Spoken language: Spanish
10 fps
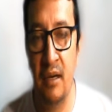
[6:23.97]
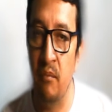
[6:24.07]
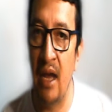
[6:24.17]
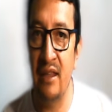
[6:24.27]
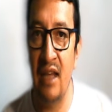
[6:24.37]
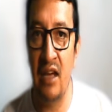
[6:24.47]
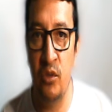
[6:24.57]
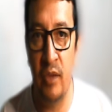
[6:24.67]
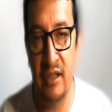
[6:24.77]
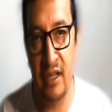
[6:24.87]
Manando y
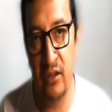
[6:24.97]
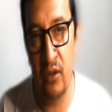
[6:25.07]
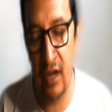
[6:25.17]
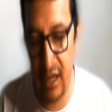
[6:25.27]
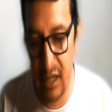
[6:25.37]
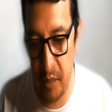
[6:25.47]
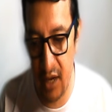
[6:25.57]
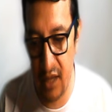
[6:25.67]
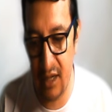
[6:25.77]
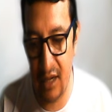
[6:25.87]
mandando leyes
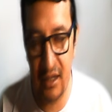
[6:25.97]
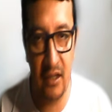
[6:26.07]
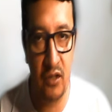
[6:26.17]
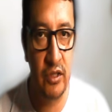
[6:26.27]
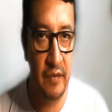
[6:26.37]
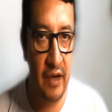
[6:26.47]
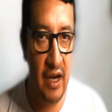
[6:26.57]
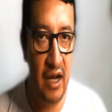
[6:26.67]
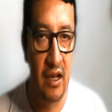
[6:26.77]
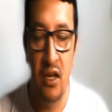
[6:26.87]
para tratar de
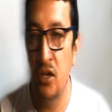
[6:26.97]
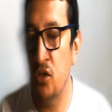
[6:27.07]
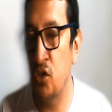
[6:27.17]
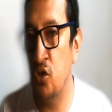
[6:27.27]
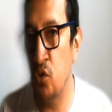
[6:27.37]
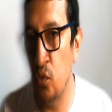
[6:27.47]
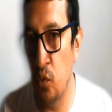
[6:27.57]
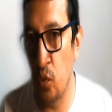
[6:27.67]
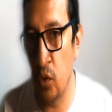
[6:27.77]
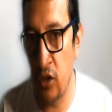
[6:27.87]
justificar
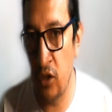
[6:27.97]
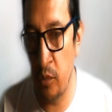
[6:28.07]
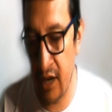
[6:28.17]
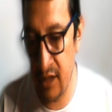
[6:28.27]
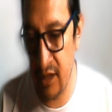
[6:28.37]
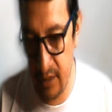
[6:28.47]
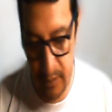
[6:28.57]
su inoperancia. Esta